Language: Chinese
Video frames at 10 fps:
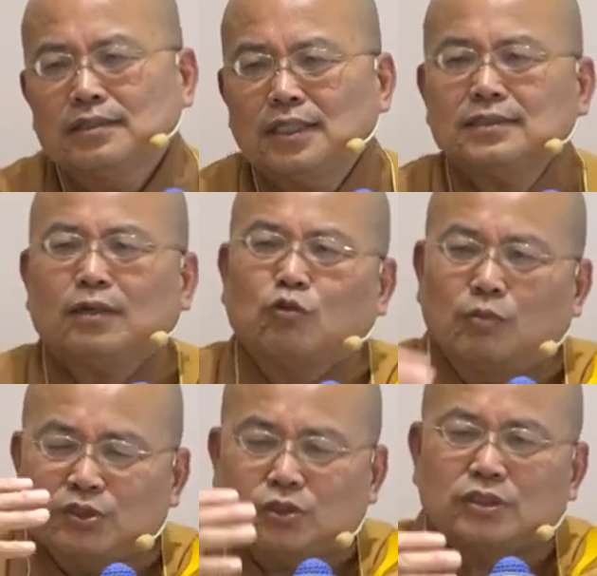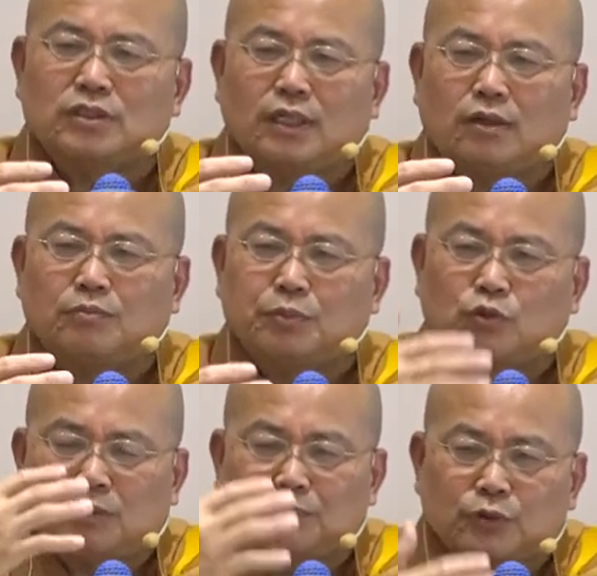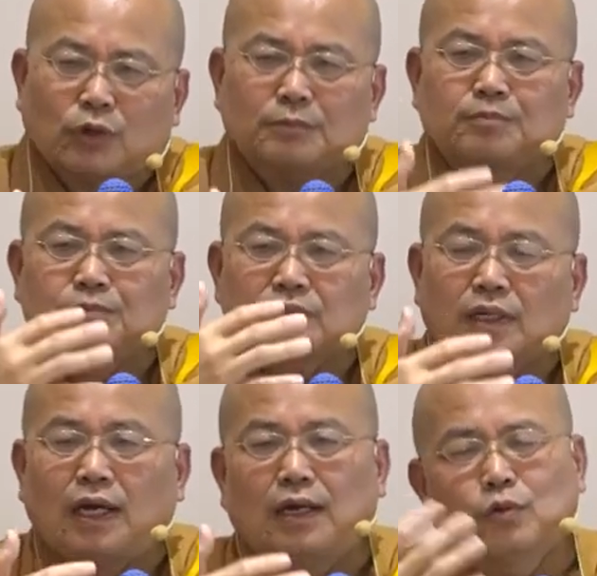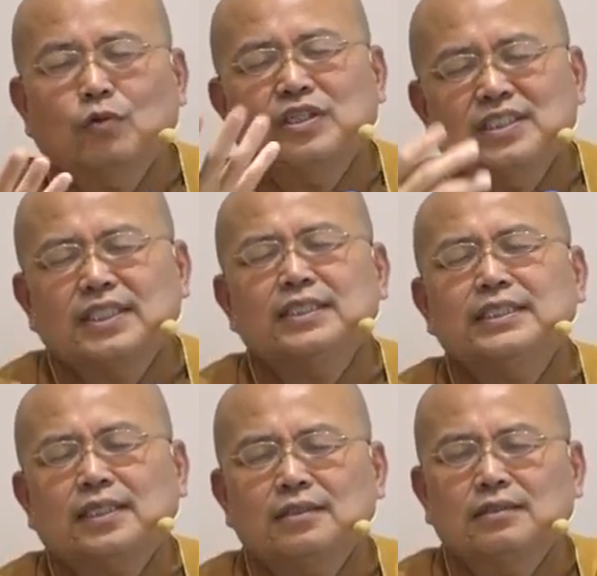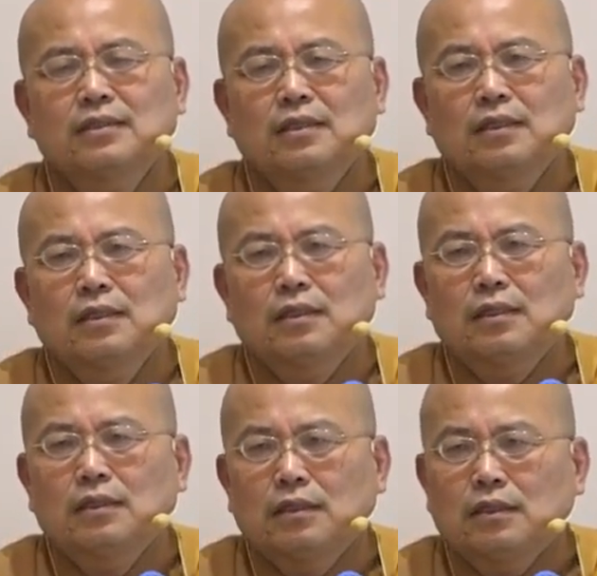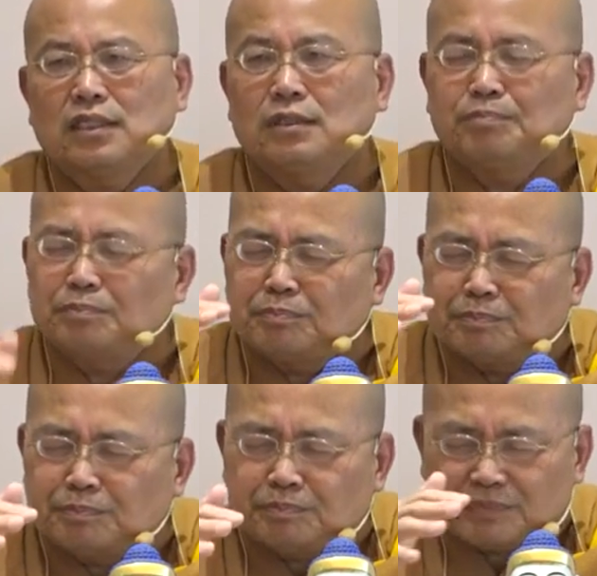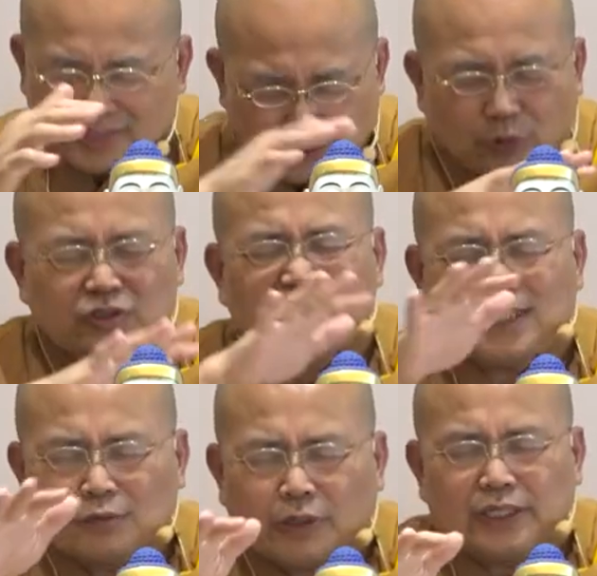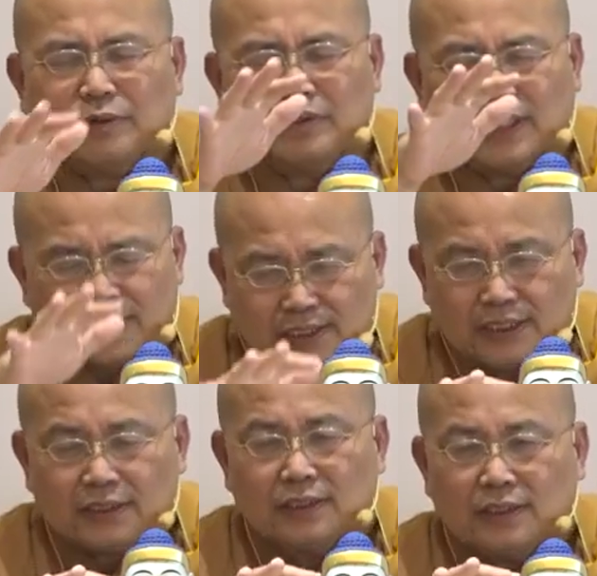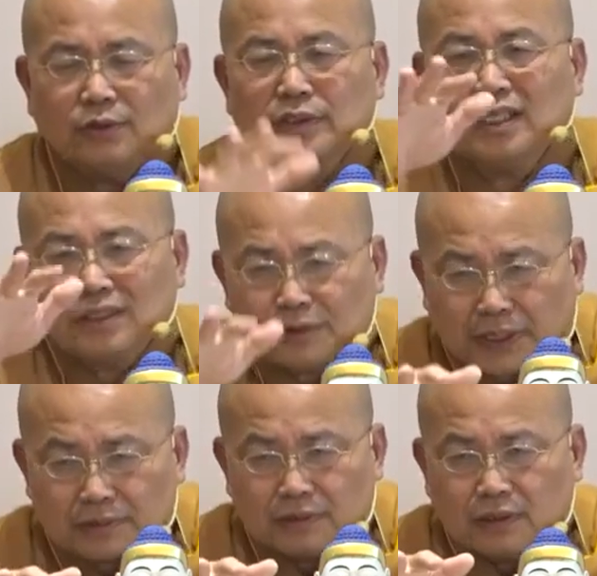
现在我们就是要不断不断啊。如果你这一生你有机会、有能力、有因缘，